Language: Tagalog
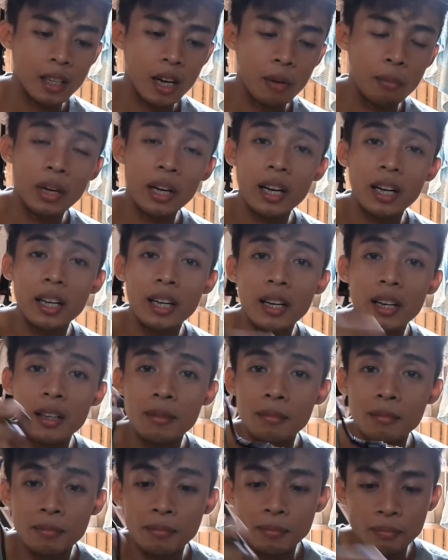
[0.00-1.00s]
camera
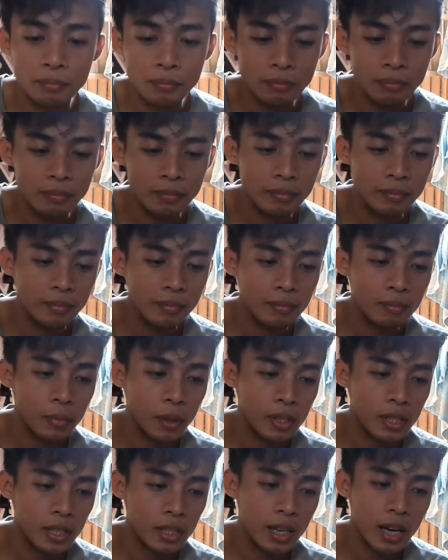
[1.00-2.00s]
ng
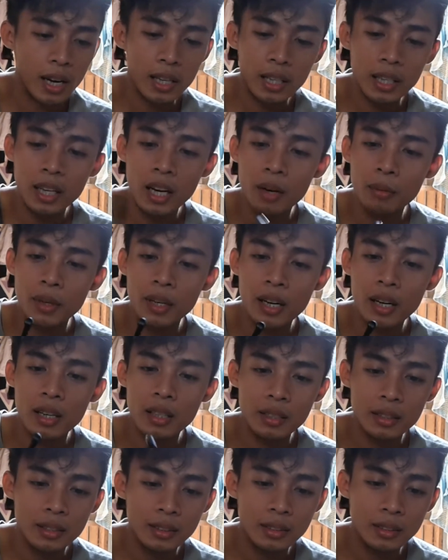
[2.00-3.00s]
pangsaksakan ng
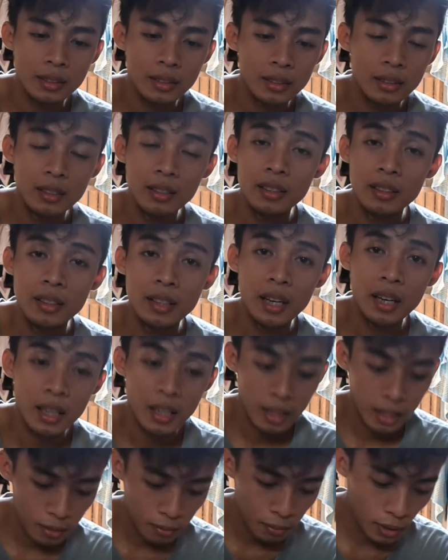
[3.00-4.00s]
camera
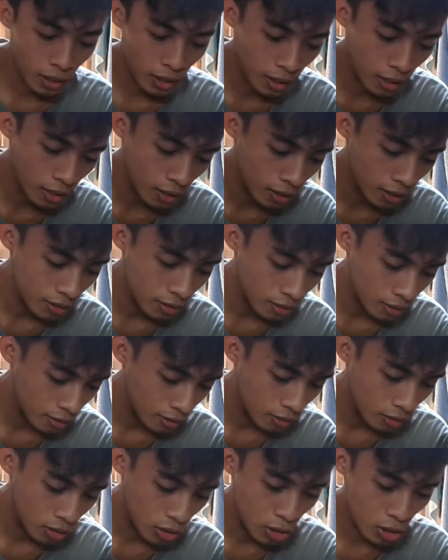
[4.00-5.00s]
na mga
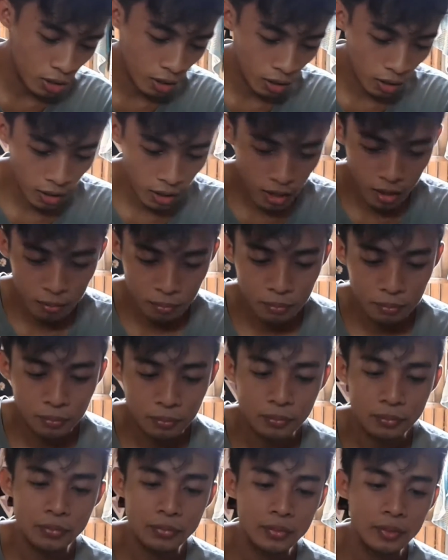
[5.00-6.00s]
digital cam
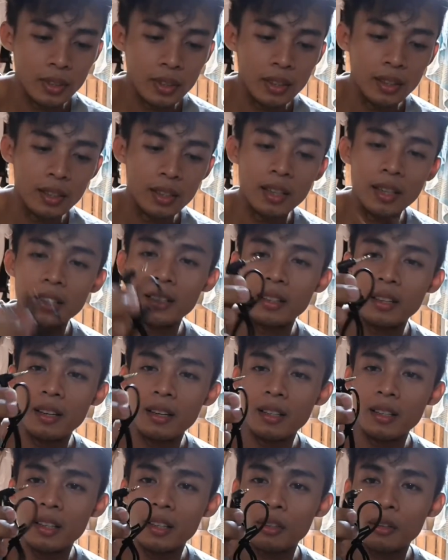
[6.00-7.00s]
wow! and
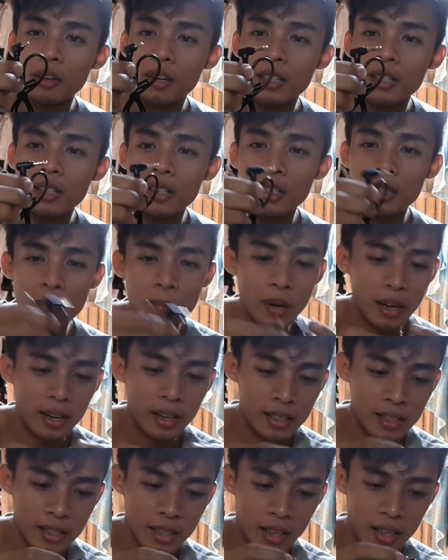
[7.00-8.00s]
then ito guys is
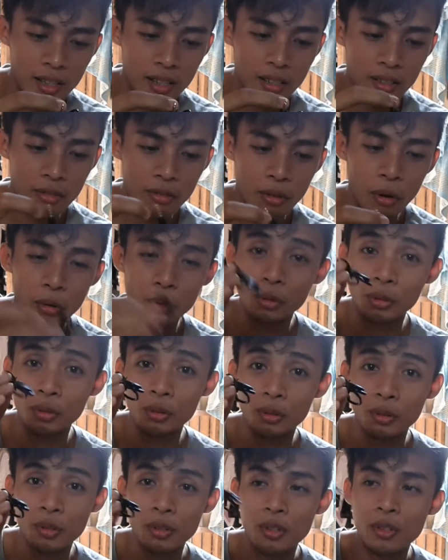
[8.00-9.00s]
para sa phone
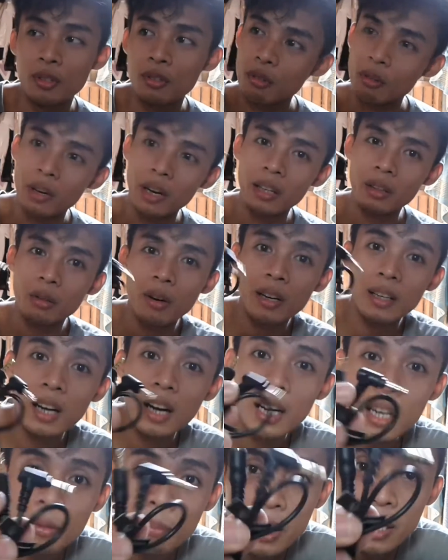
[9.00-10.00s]
so ito
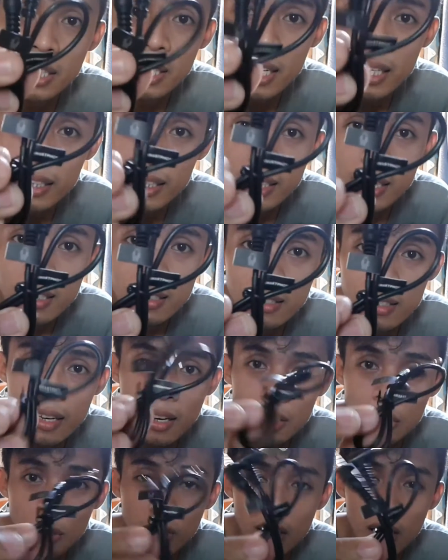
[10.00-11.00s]
ang gagamitin natin guys
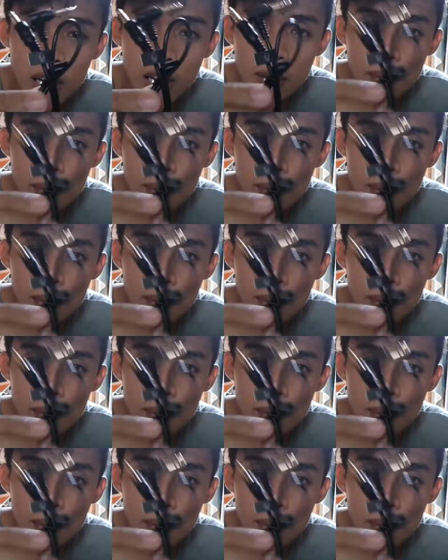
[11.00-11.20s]
ito ang